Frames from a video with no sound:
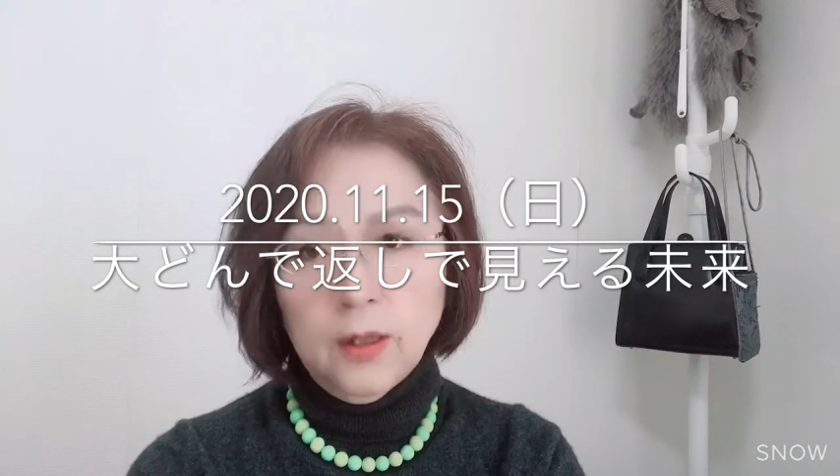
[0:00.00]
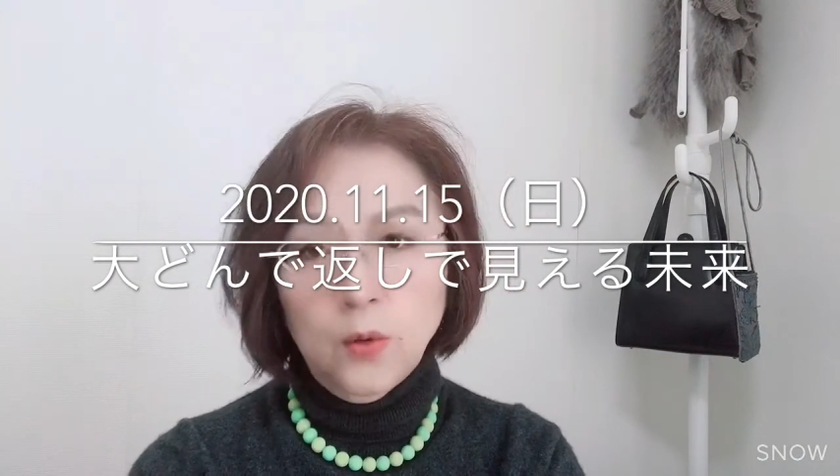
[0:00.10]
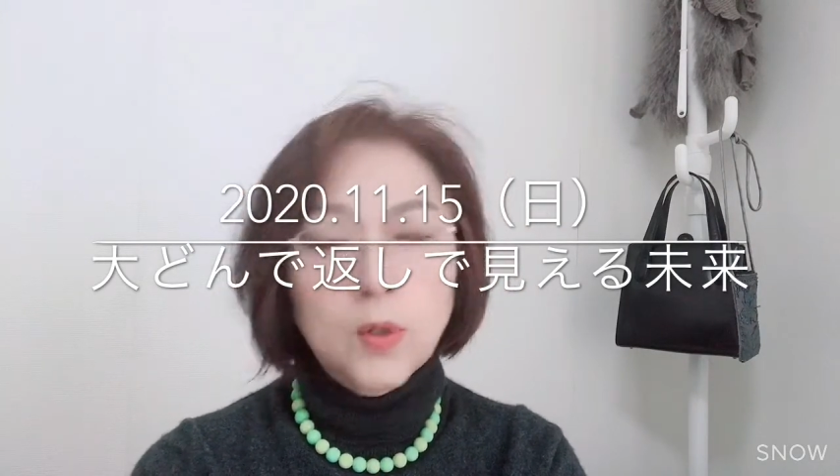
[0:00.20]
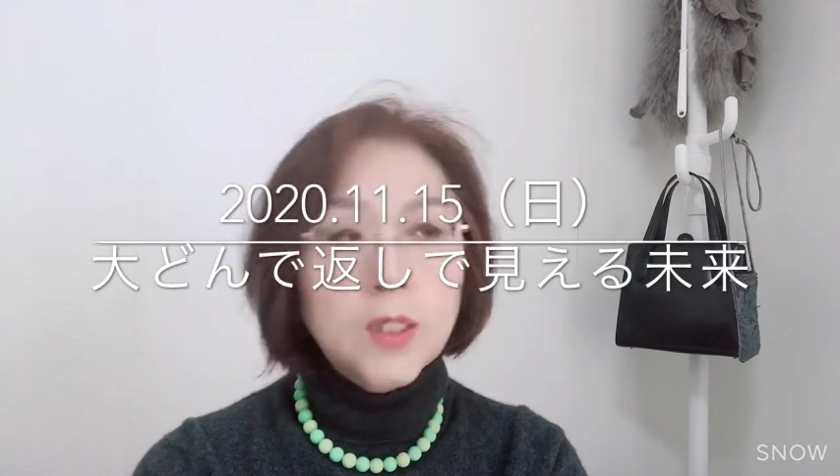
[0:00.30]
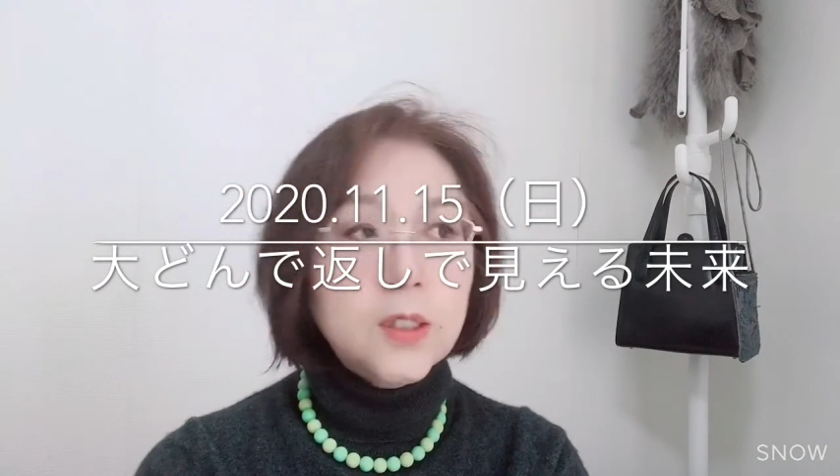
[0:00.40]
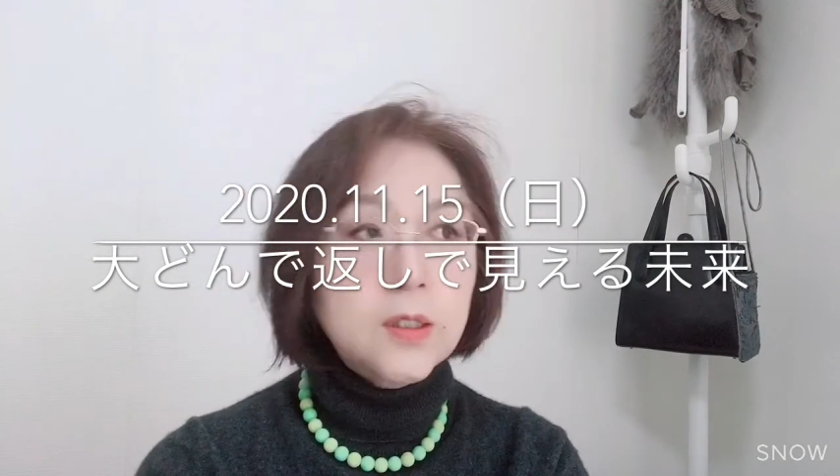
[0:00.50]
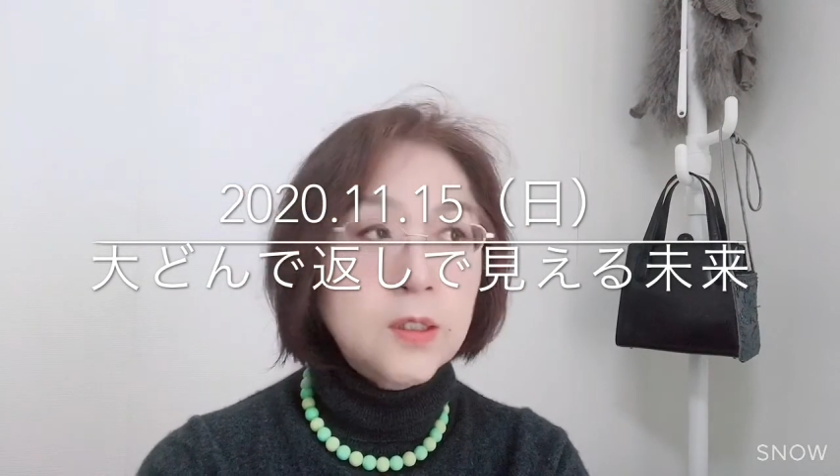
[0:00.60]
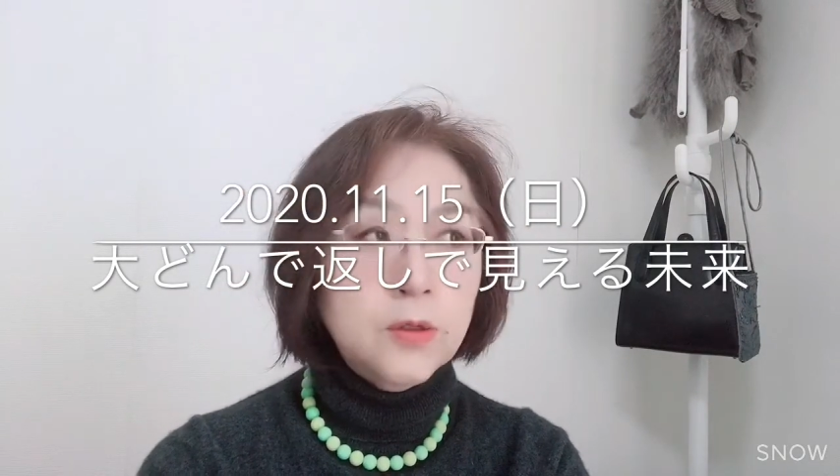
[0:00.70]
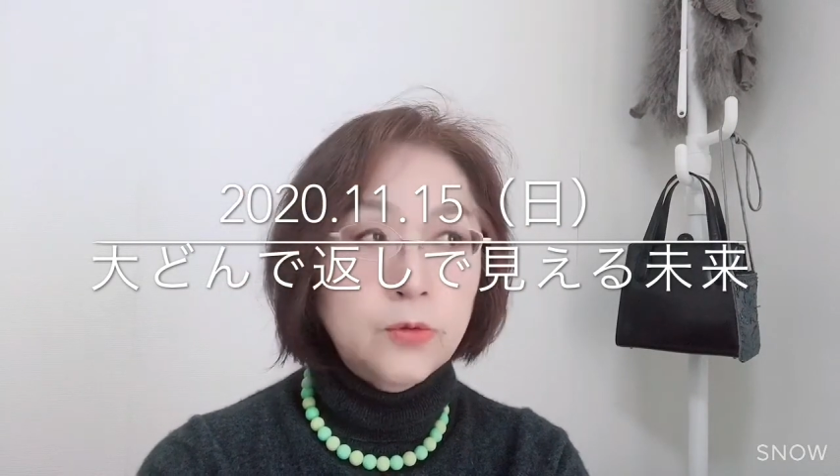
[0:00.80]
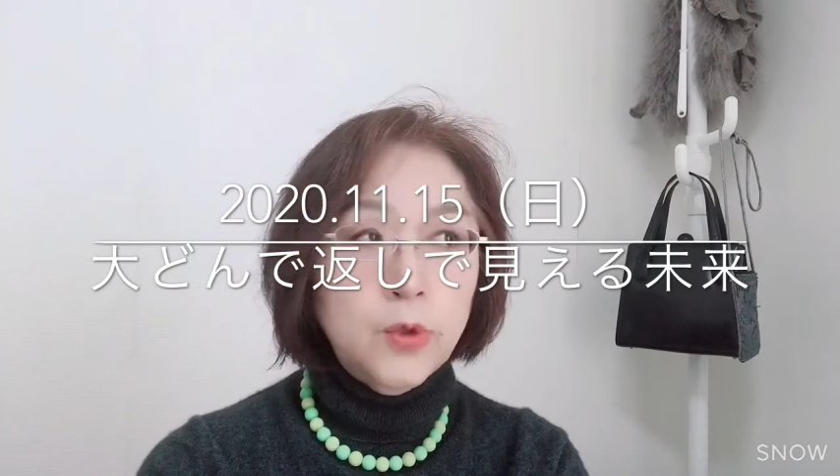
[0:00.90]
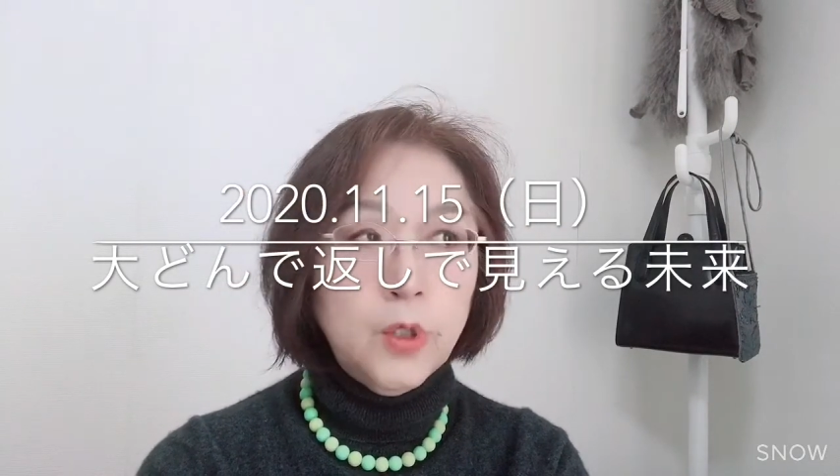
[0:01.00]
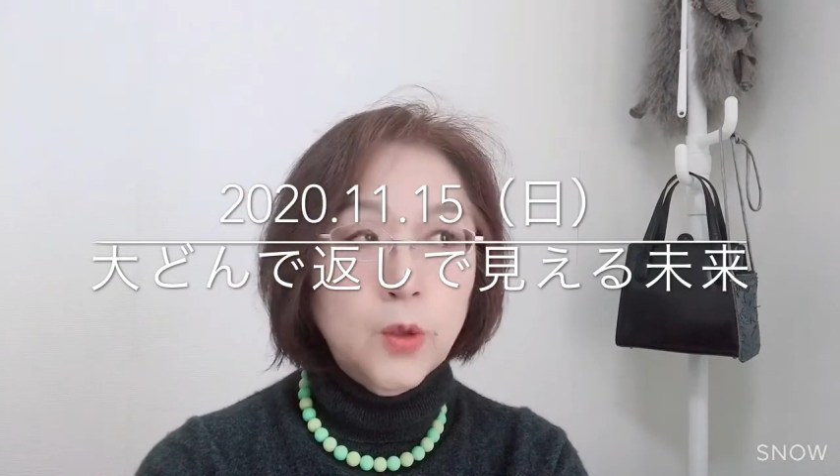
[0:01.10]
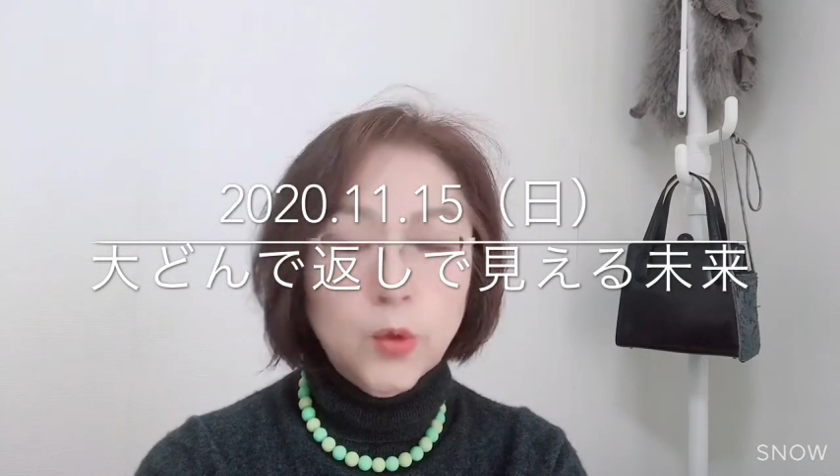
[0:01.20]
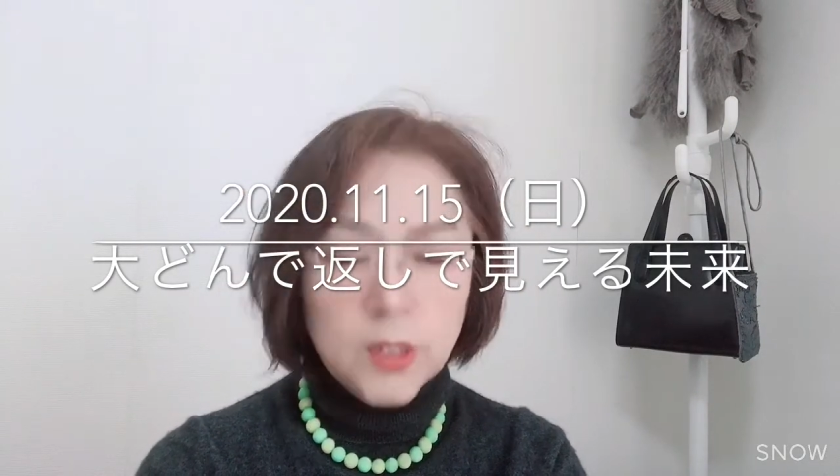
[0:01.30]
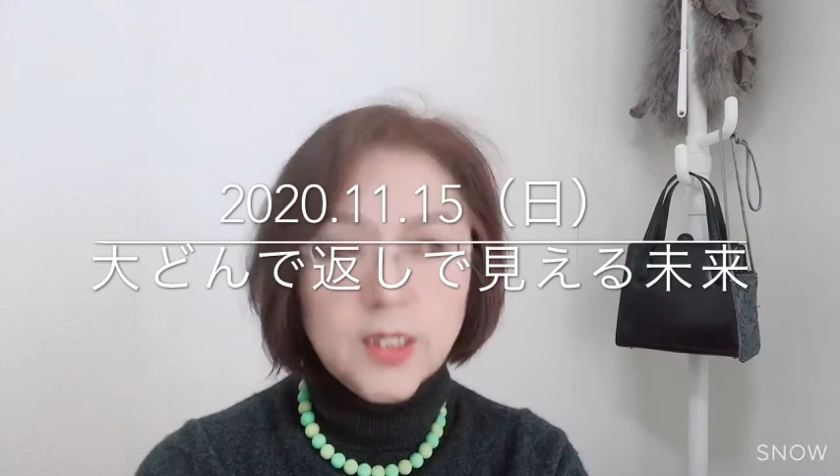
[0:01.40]
崩壊せざる
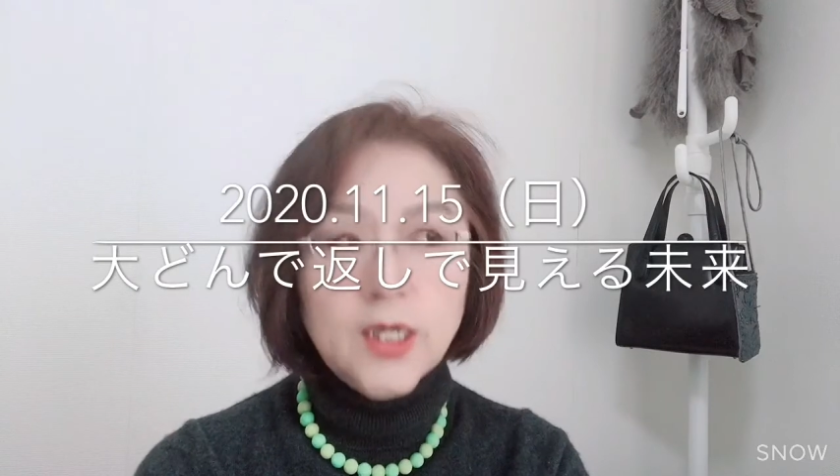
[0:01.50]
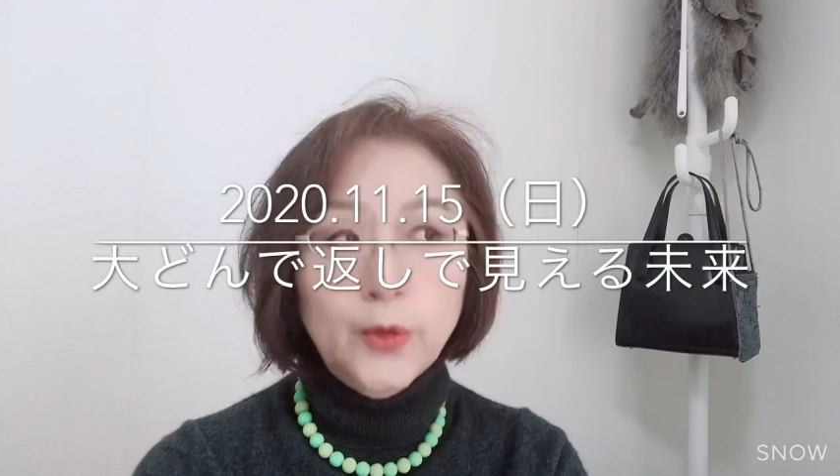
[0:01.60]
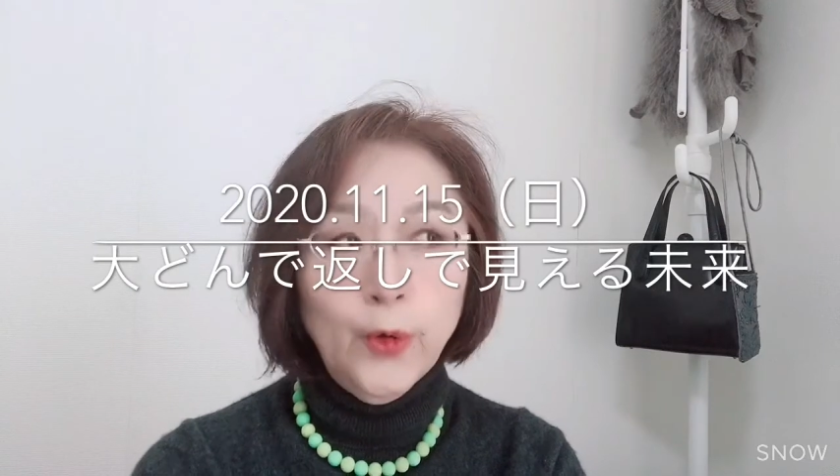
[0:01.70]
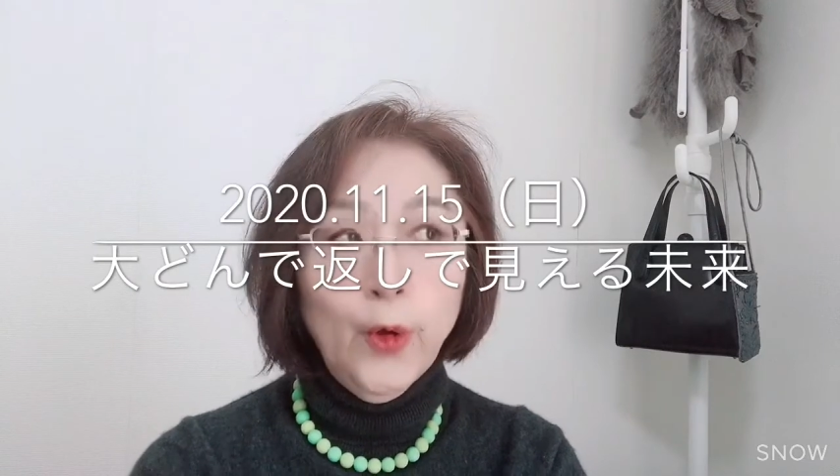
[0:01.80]
をせざる